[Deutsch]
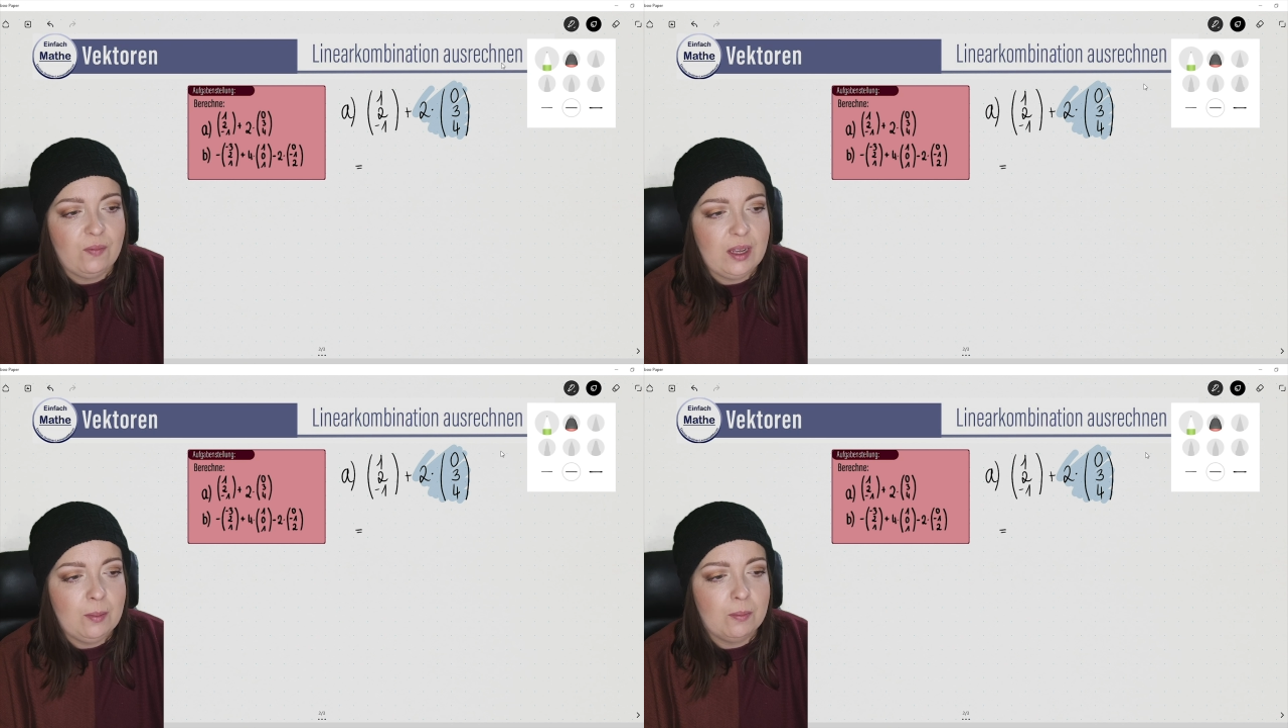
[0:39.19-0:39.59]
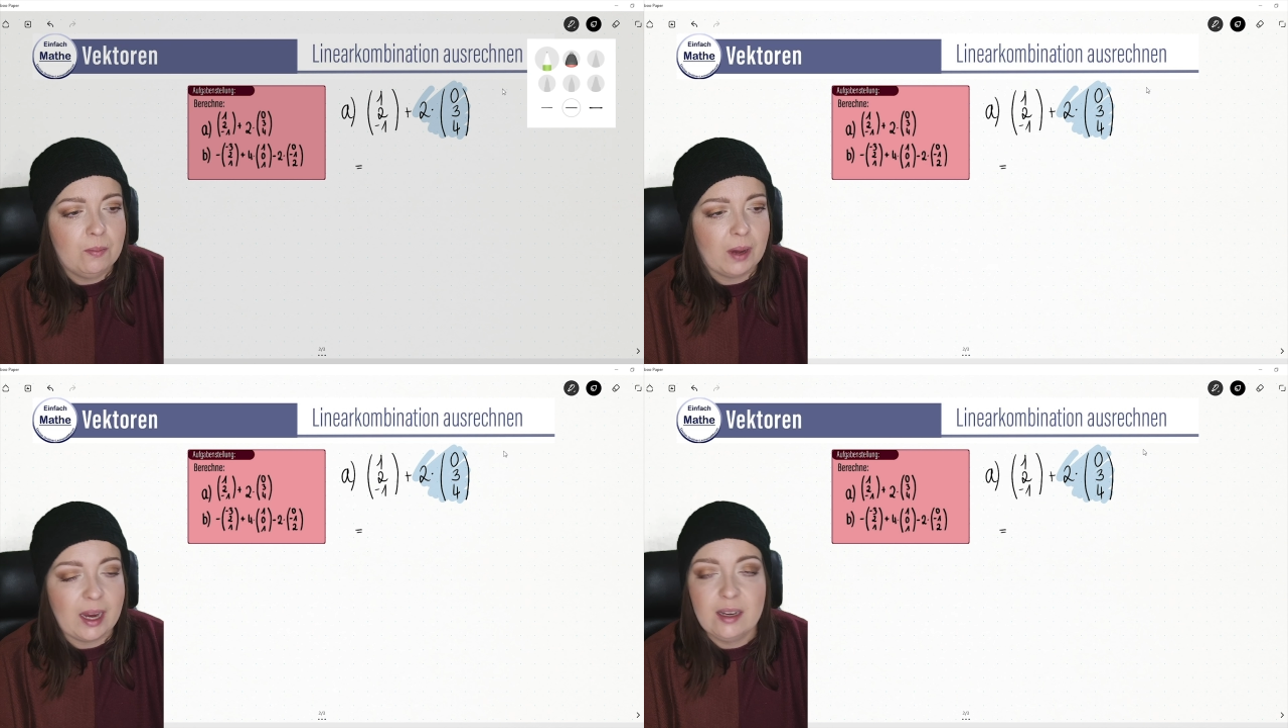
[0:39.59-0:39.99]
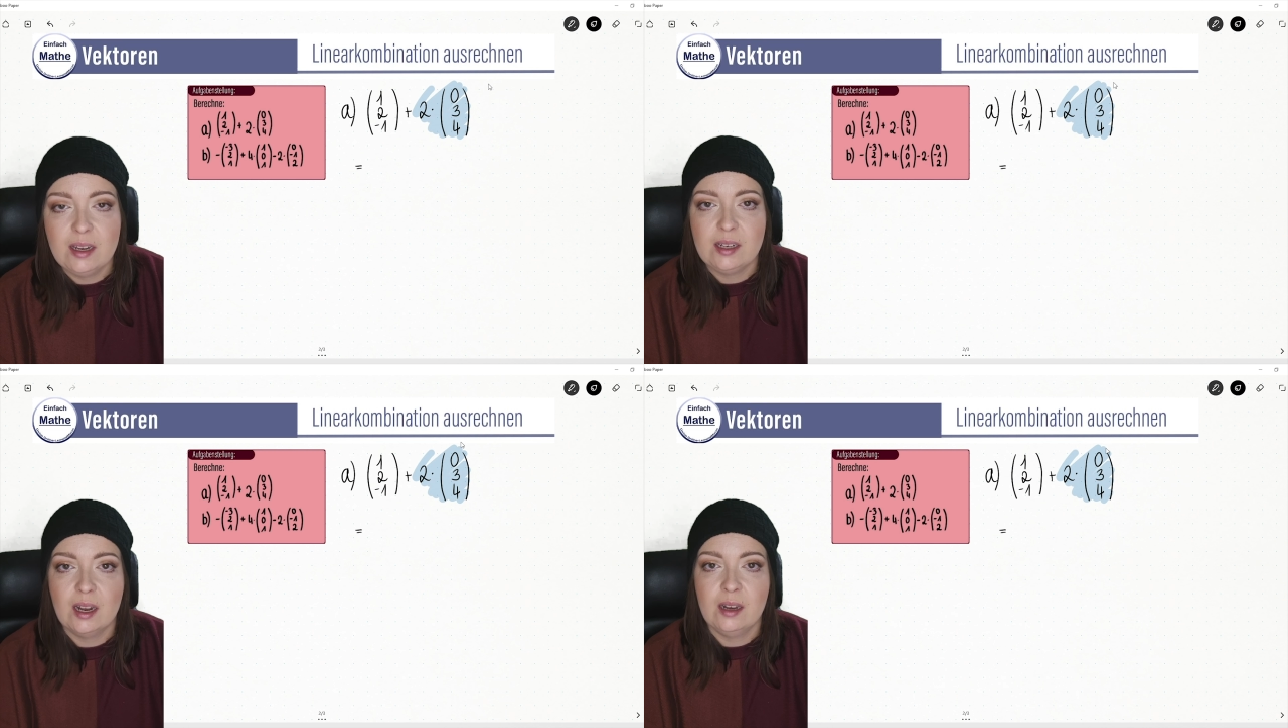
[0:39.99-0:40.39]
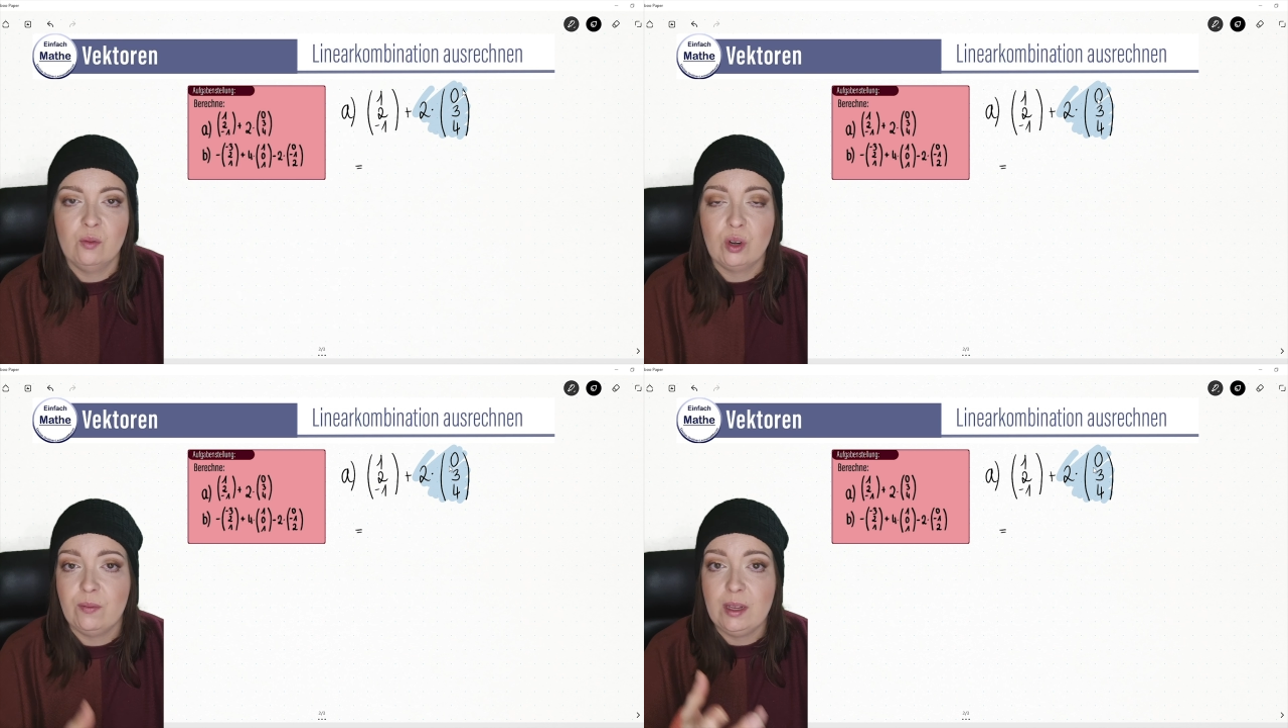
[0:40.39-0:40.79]
wie berechne ich
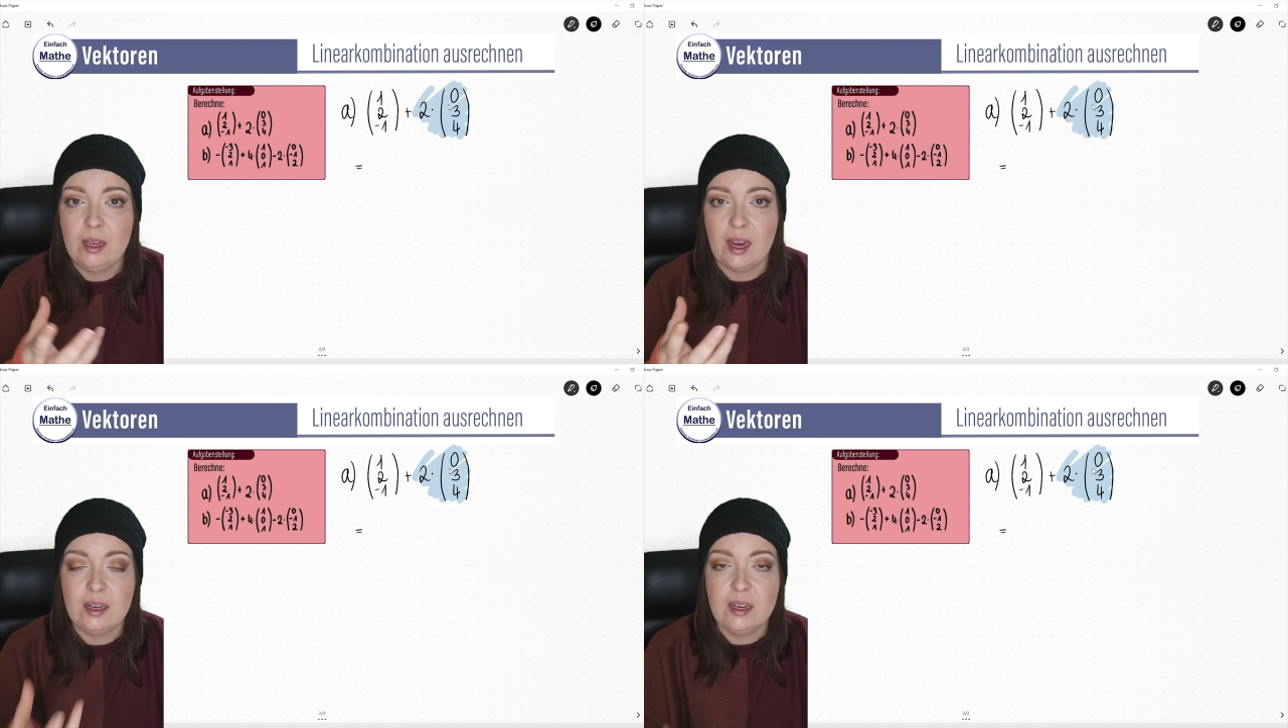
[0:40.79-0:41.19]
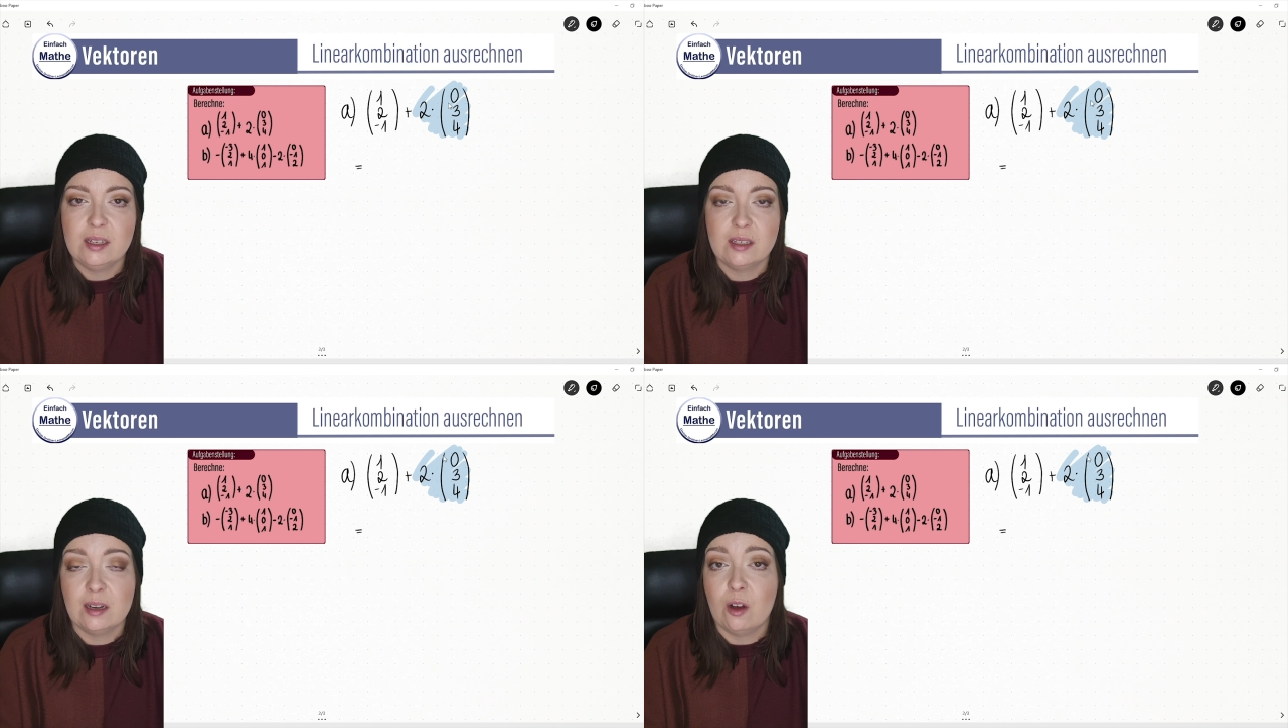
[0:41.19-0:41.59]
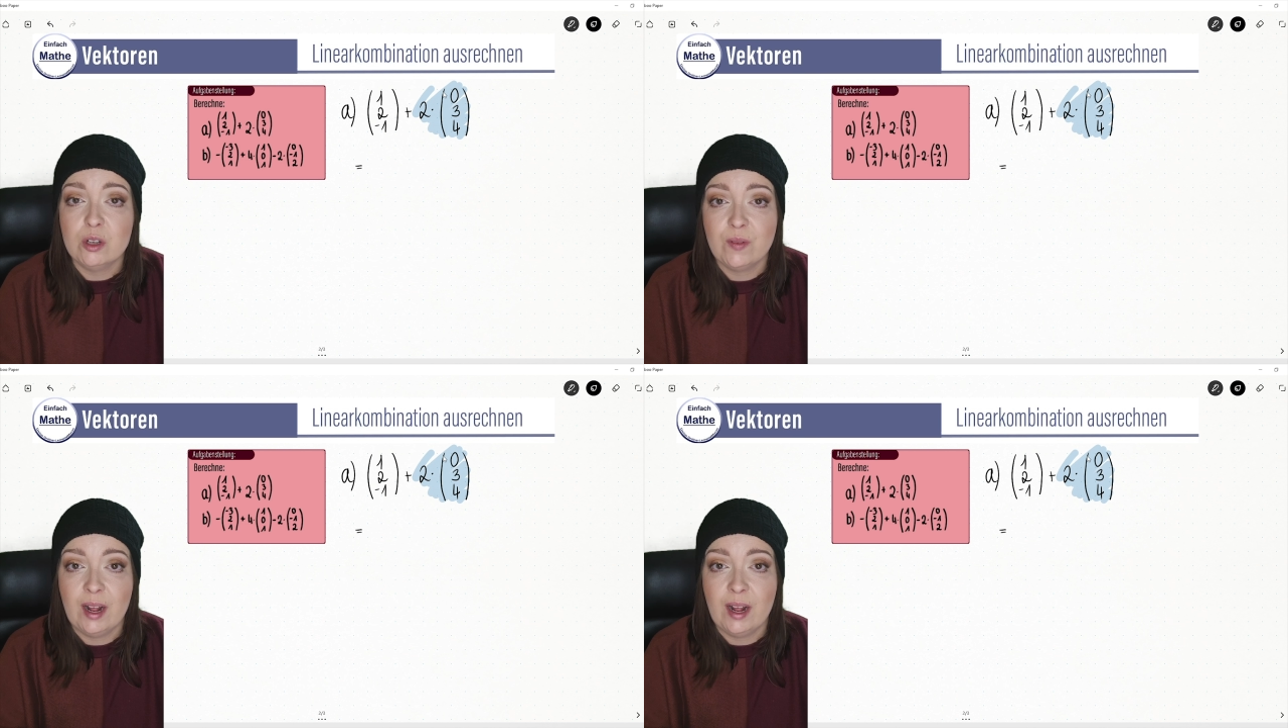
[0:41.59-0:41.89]
denn oder wie rechne ich es denn aus,